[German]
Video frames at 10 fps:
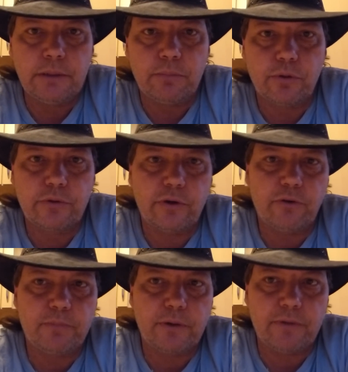muss es
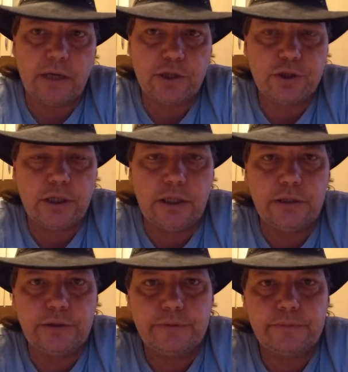auf Privat
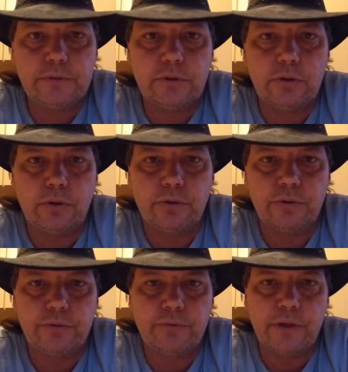stellen,
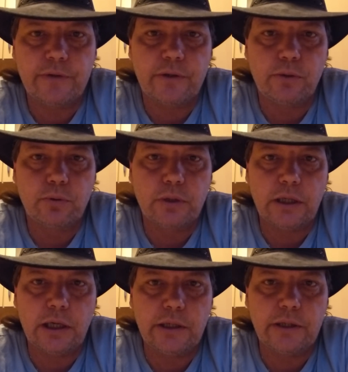und wenn es dann
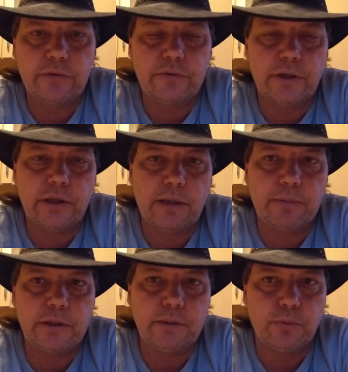hochgeladen ist, dann
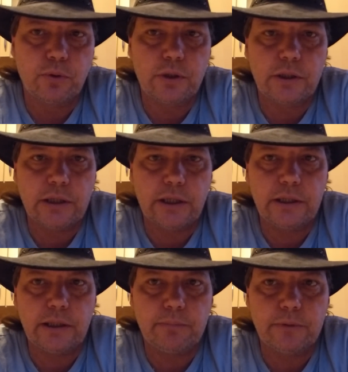habe ich die
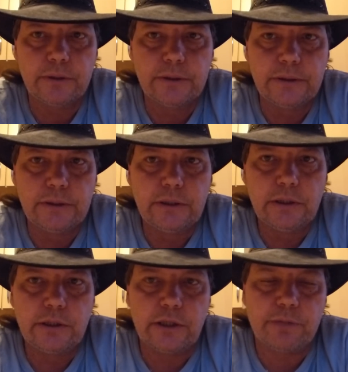Möglichkeit eben
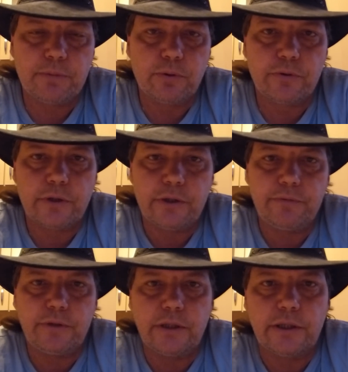das
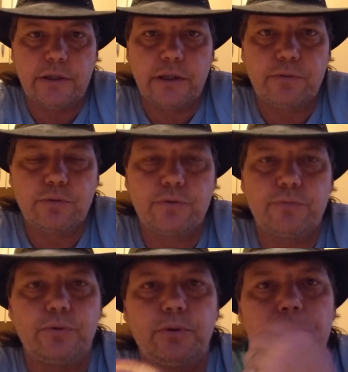Benutzerdefinierte
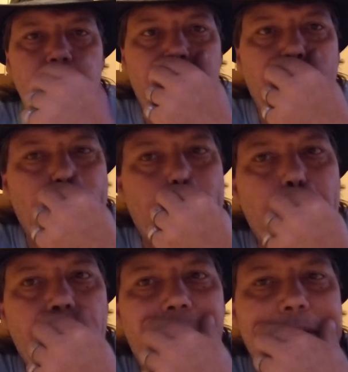dazuzufügen.
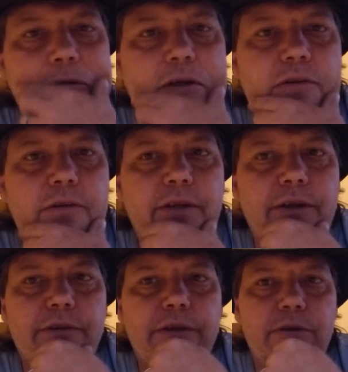Also das,
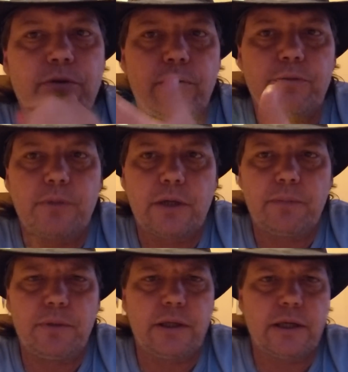das, das kotzt mich
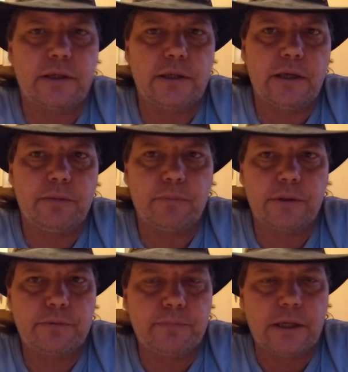am Milch echt an.
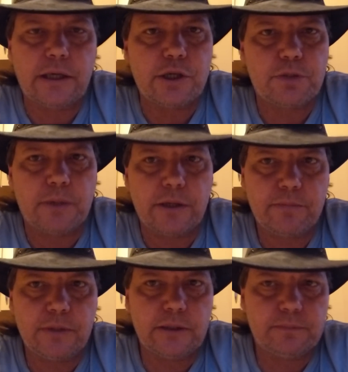Das macht keinen Spaß
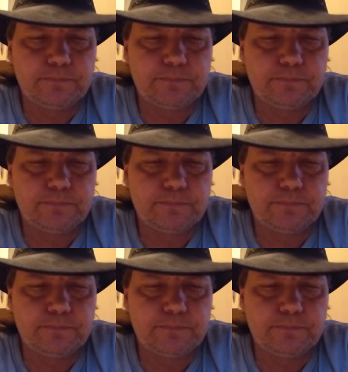mehr.